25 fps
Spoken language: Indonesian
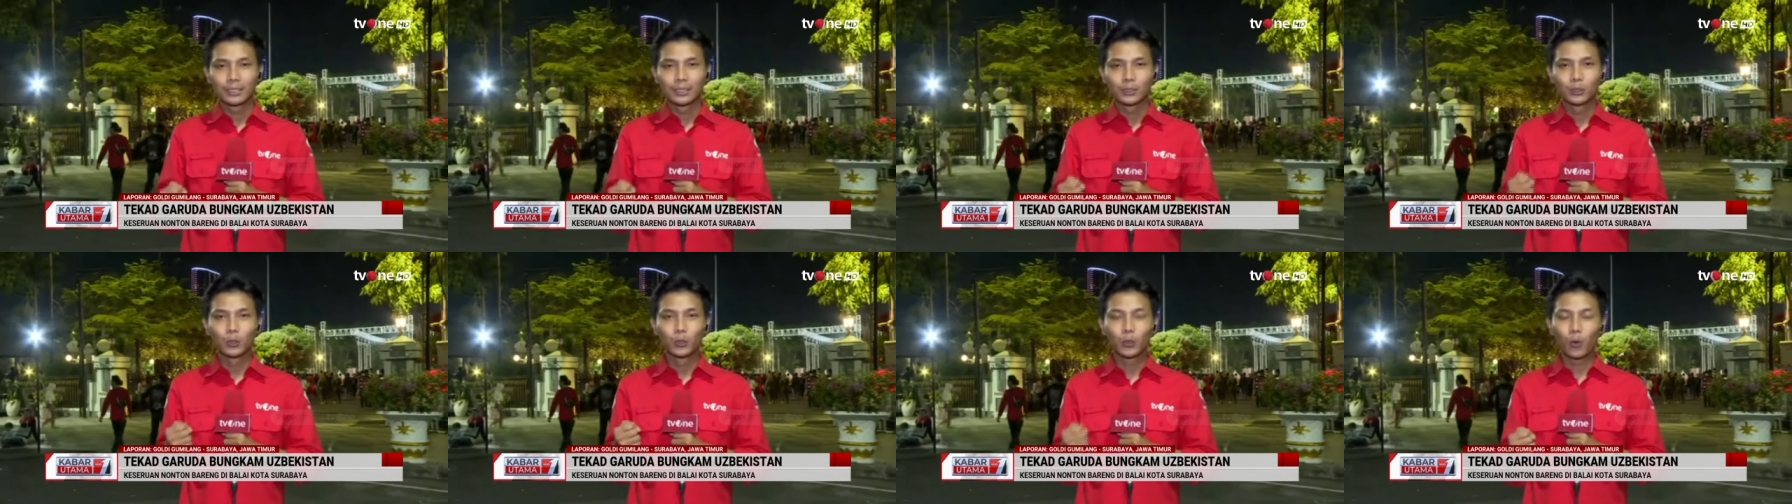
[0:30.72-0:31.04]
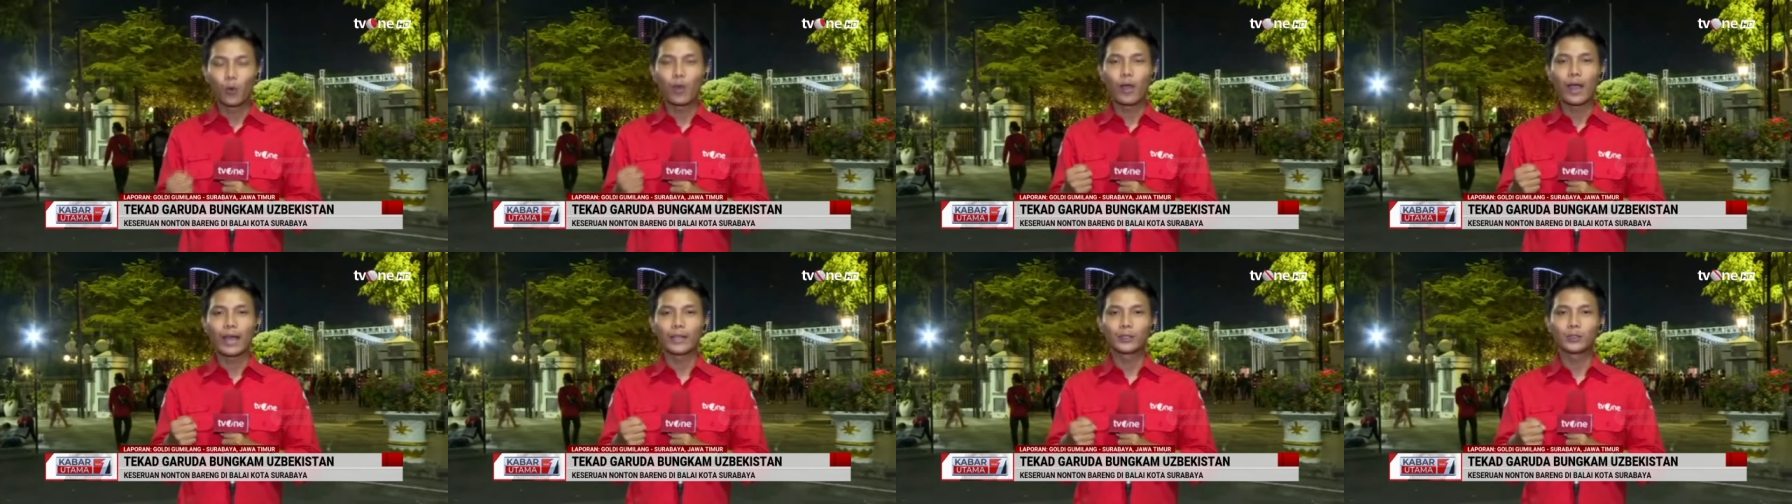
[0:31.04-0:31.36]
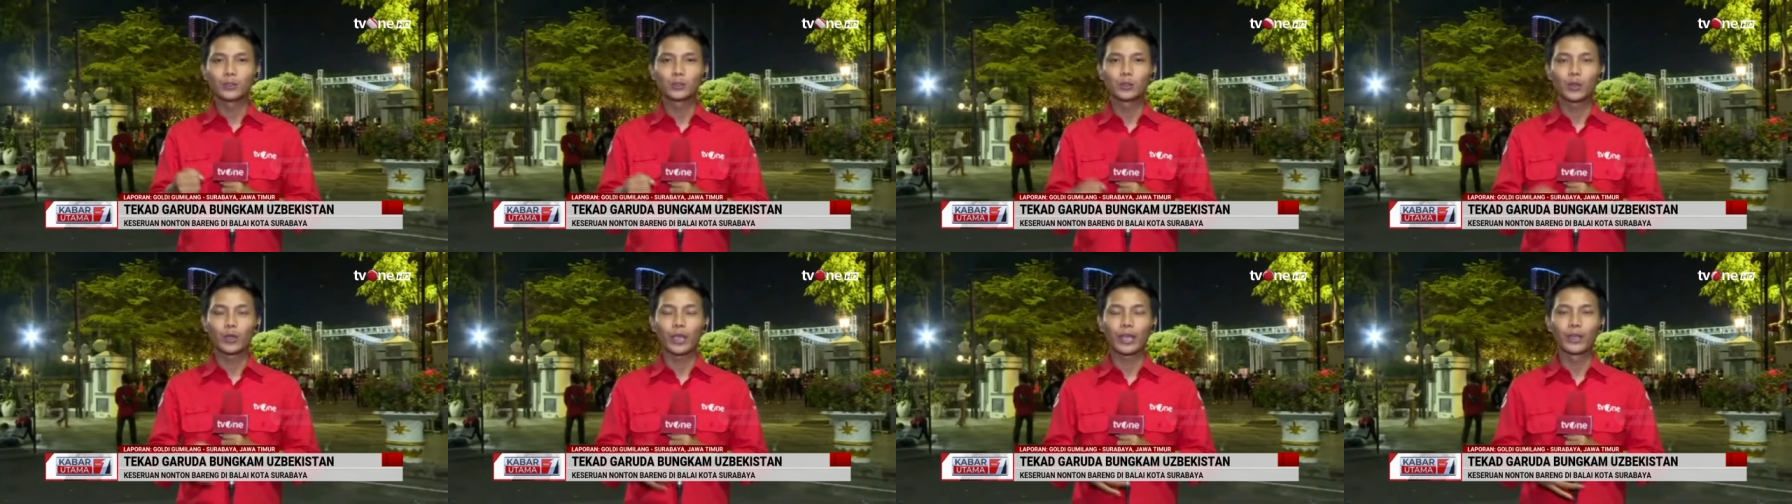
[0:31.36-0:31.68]

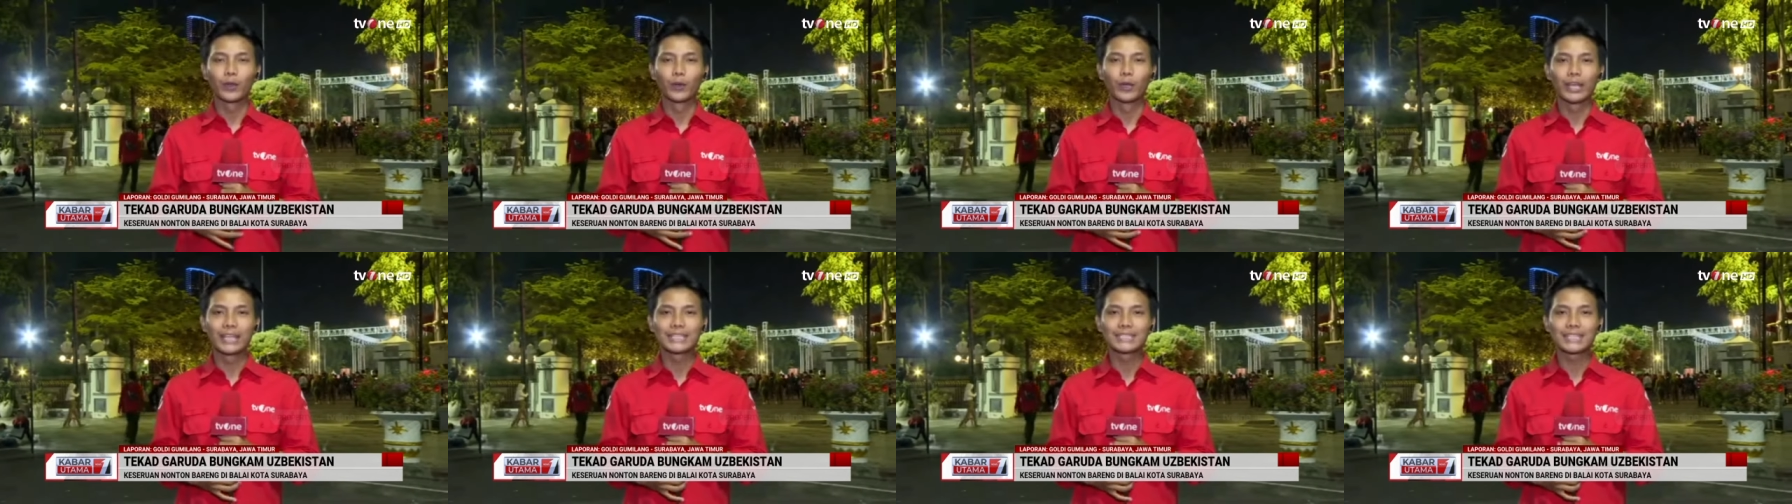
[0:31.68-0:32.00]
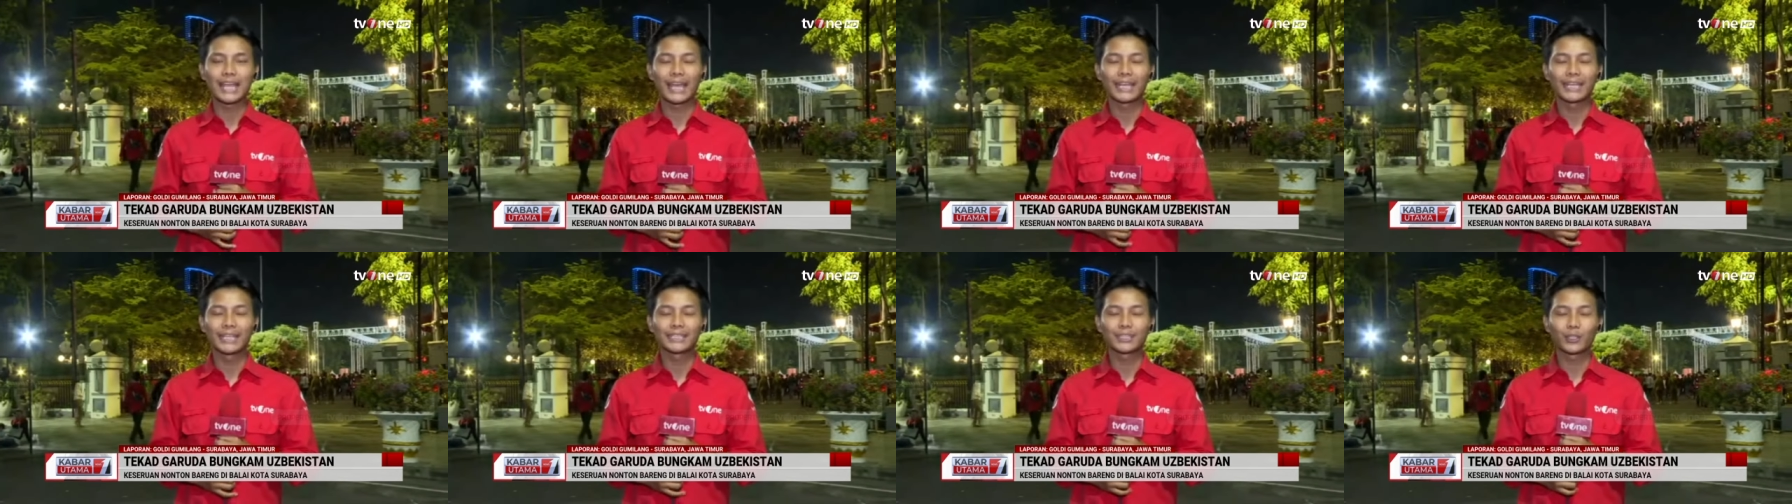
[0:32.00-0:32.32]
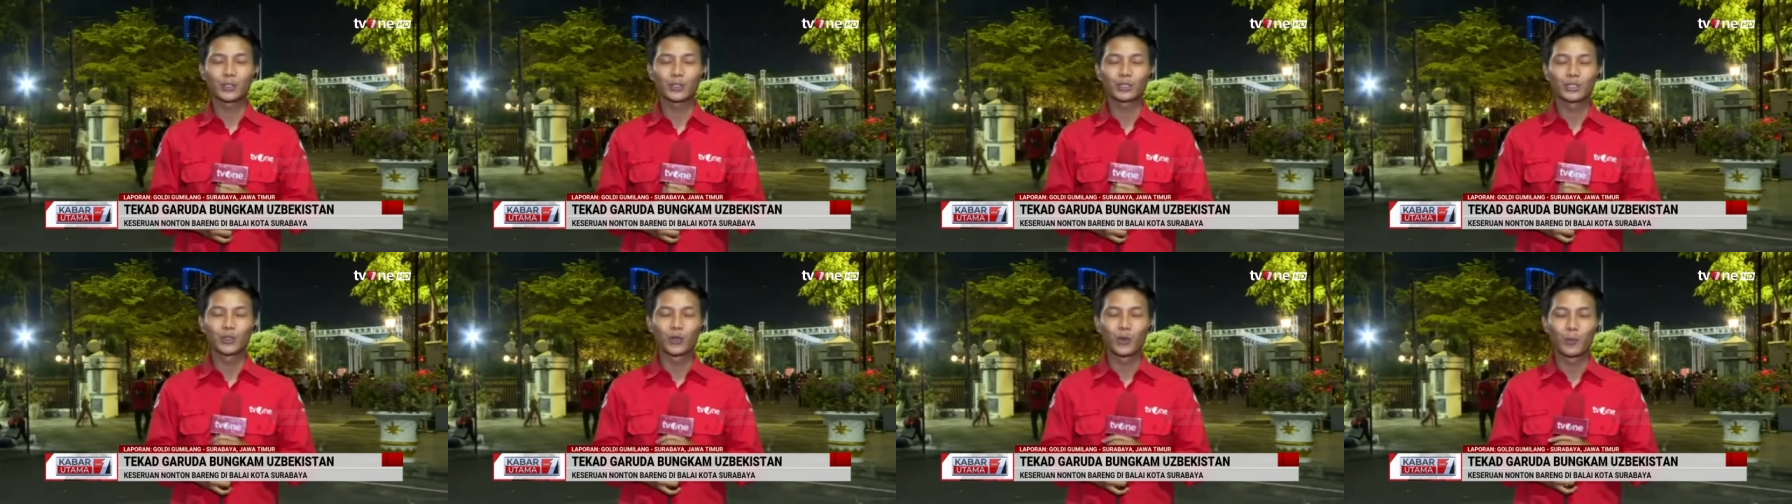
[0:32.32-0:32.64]
dukungan untuk Indonesia ini
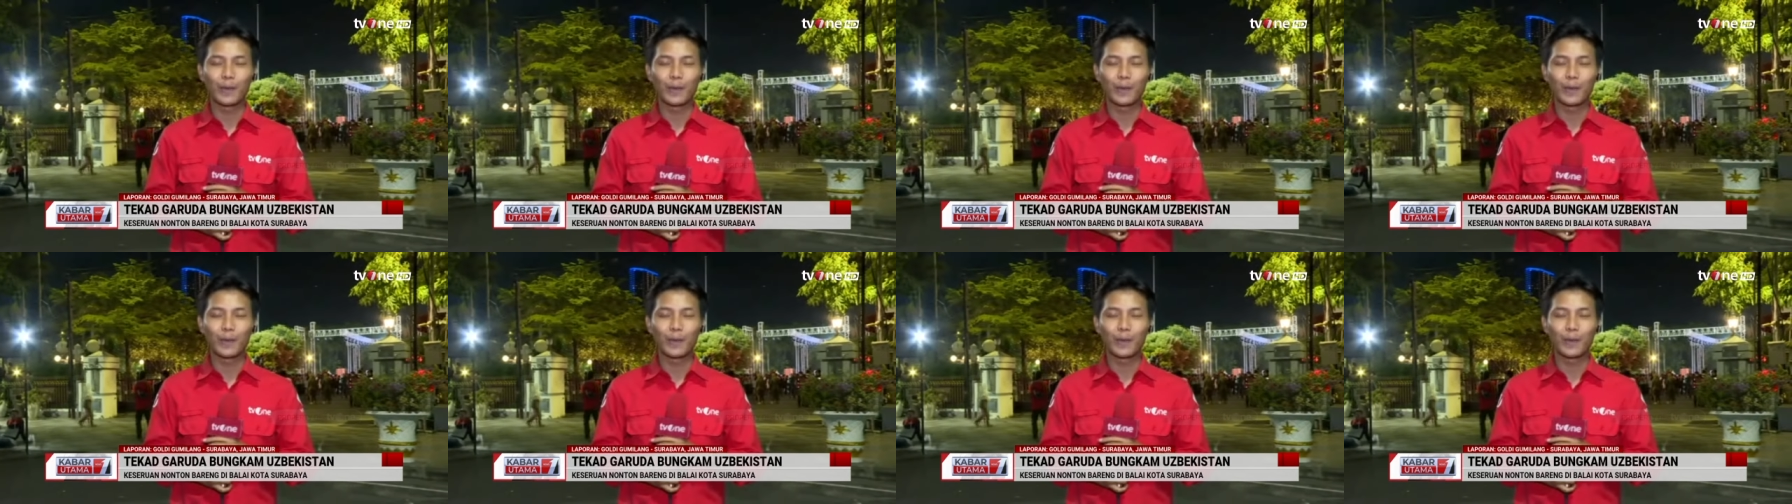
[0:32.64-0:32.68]
terus